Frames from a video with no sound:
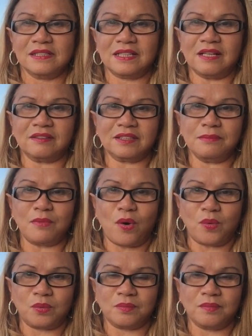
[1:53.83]
calorie
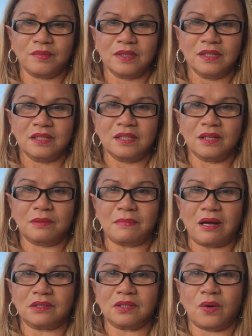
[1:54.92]
một
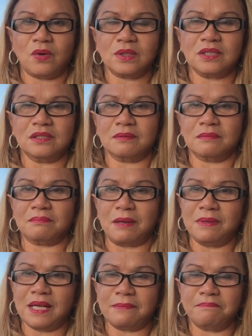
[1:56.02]
bảo khoảng chừng
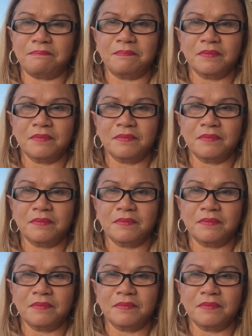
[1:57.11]
75